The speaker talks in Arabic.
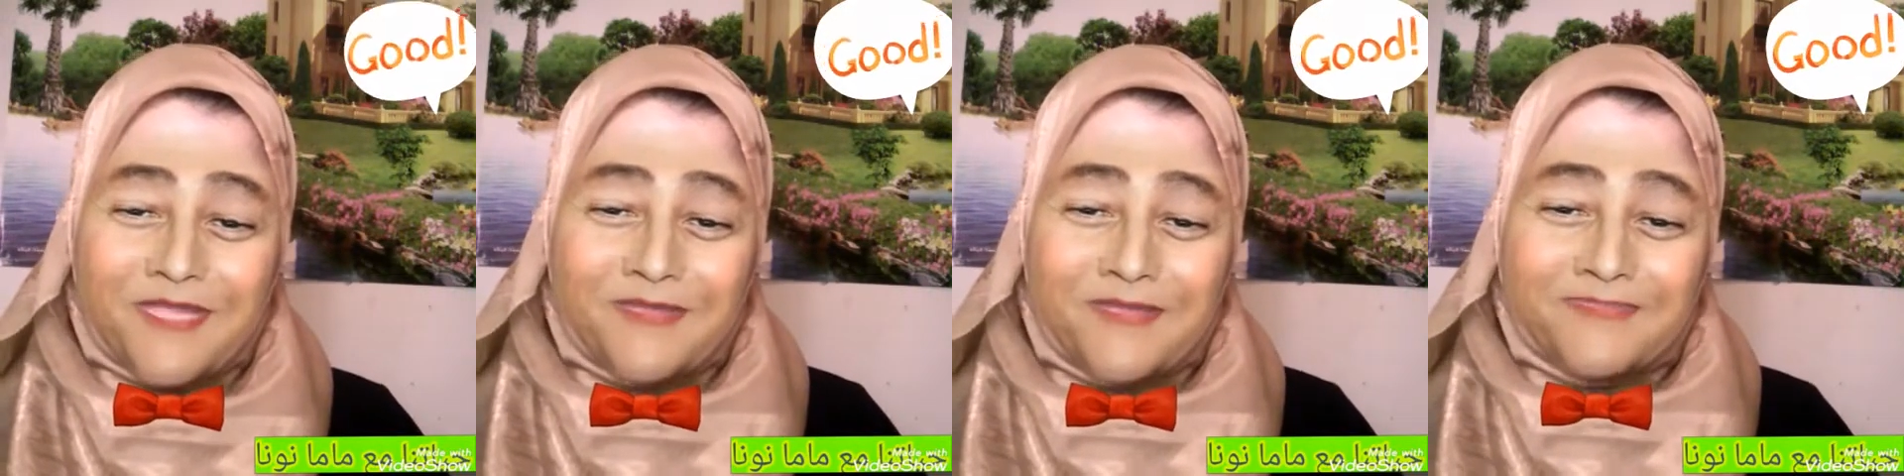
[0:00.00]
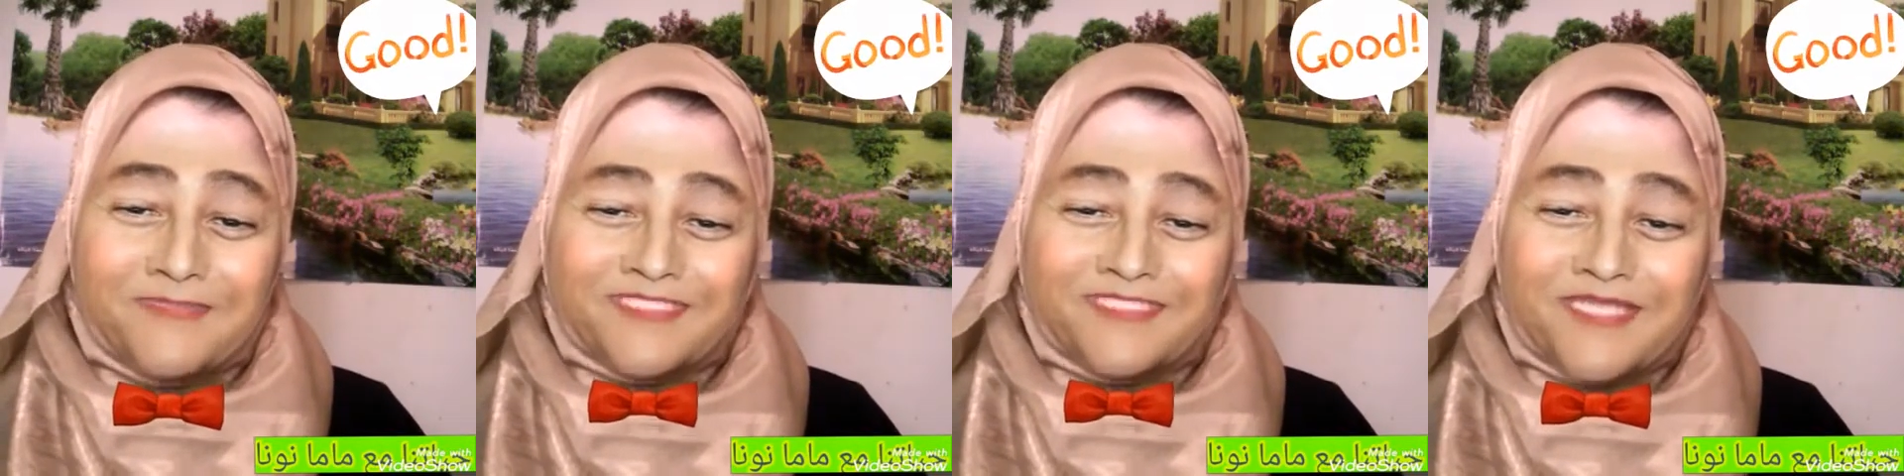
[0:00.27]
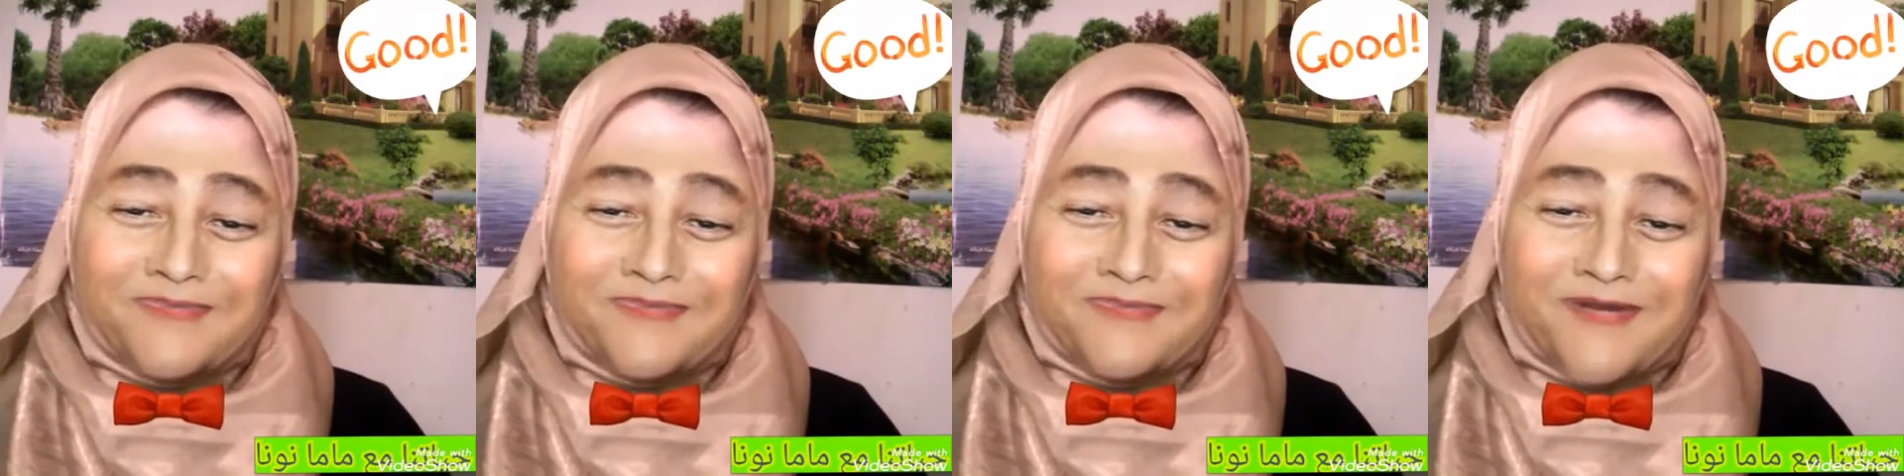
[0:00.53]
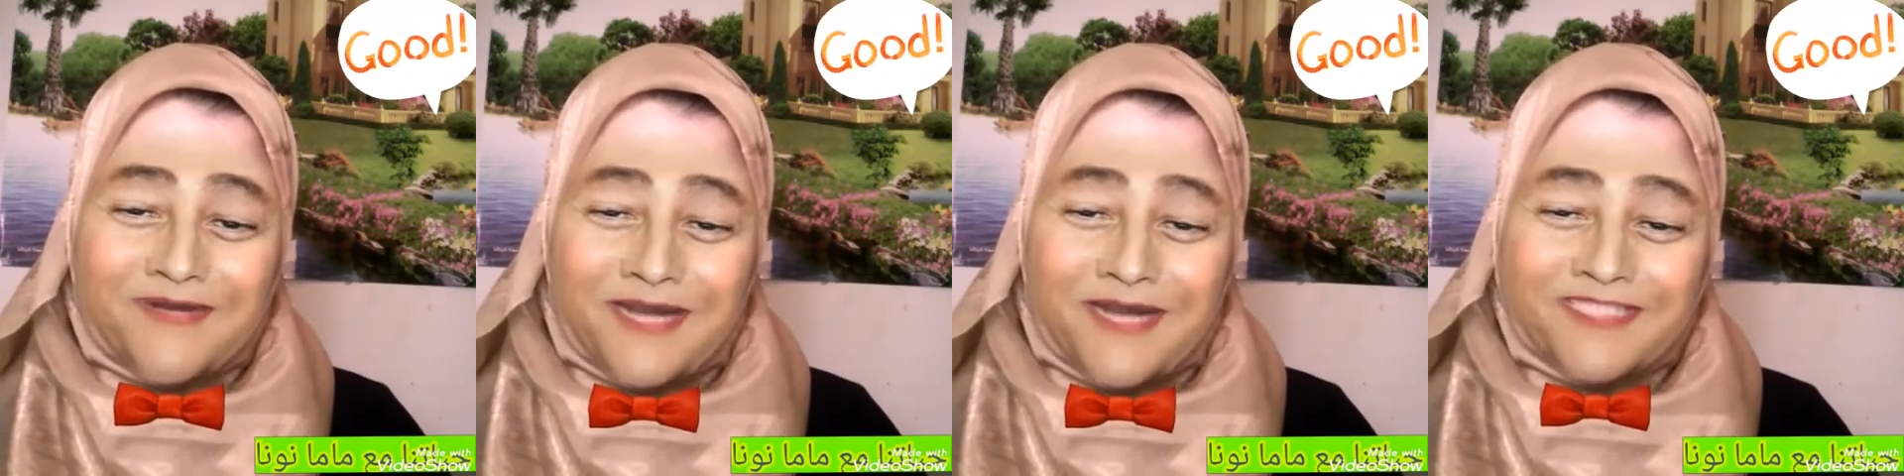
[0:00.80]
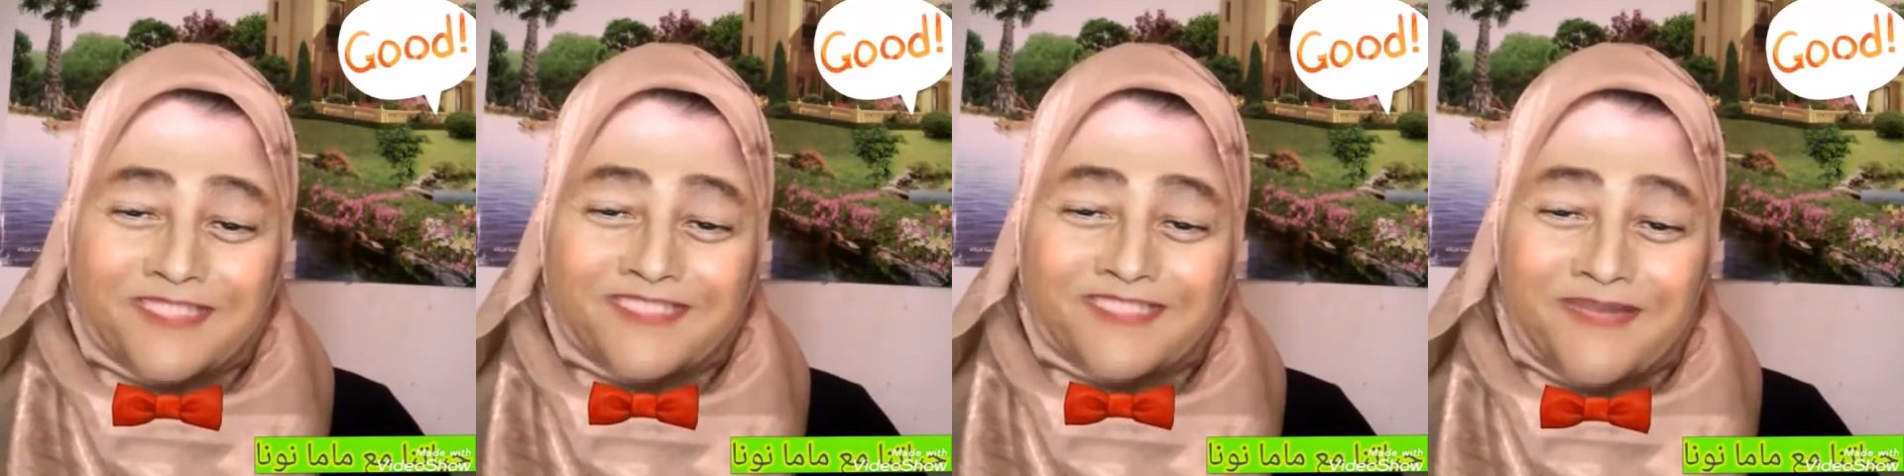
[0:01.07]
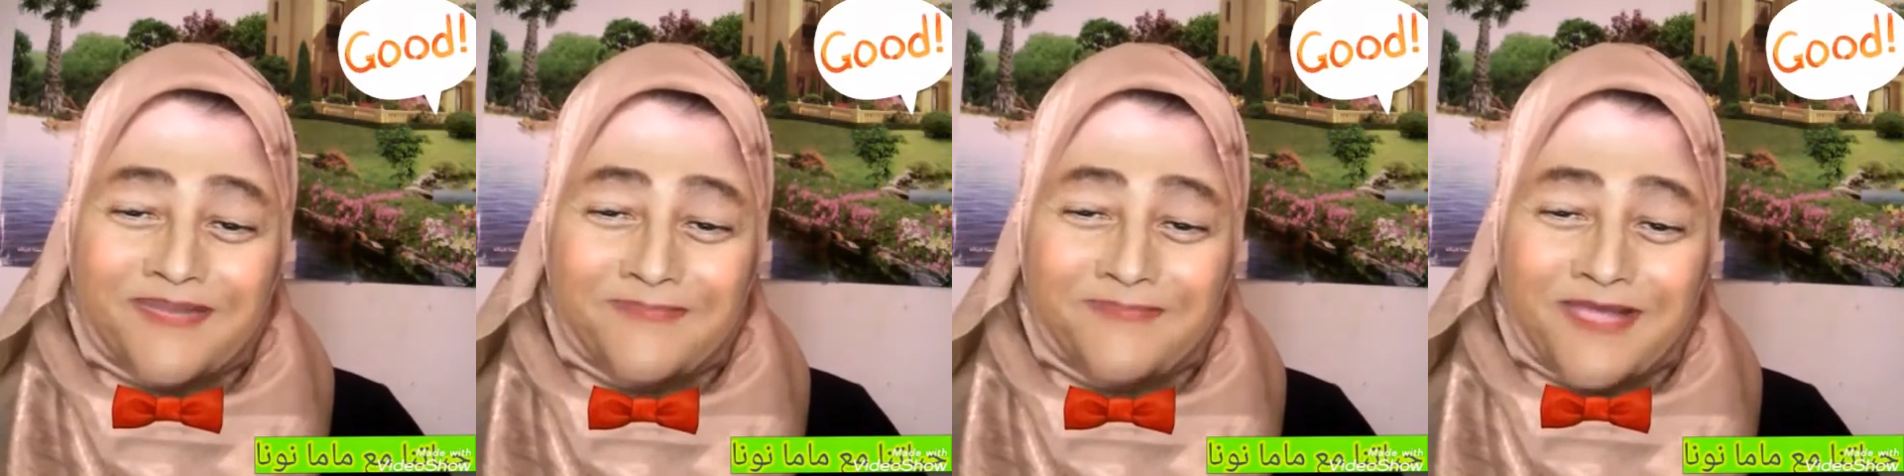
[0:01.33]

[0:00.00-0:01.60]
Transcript: بس جبريل عليه السلام ما